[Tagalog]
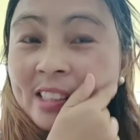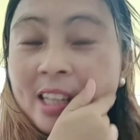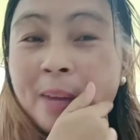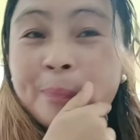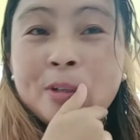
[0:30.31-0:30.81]

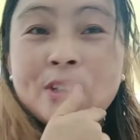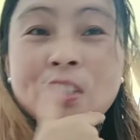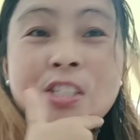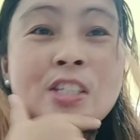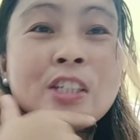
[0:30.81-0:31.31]
Tapos,
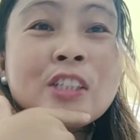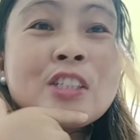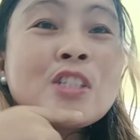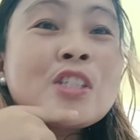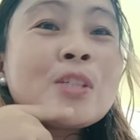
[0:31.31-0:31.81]

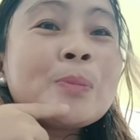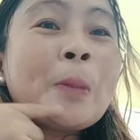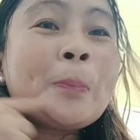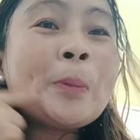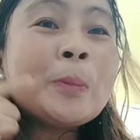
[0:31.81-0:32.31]

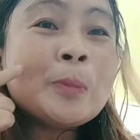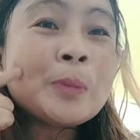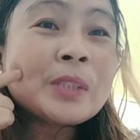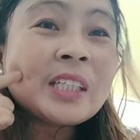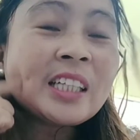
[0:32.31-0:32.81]
sobrang
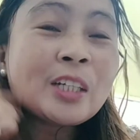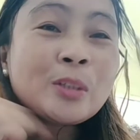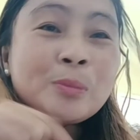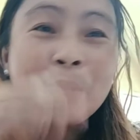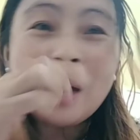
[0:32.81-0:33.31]
pumuputi na
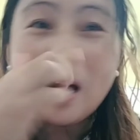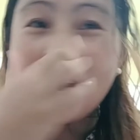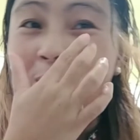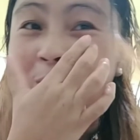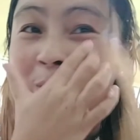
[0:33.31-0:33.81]
yung
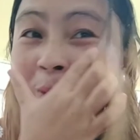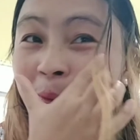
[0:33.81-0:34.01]
mukha ko.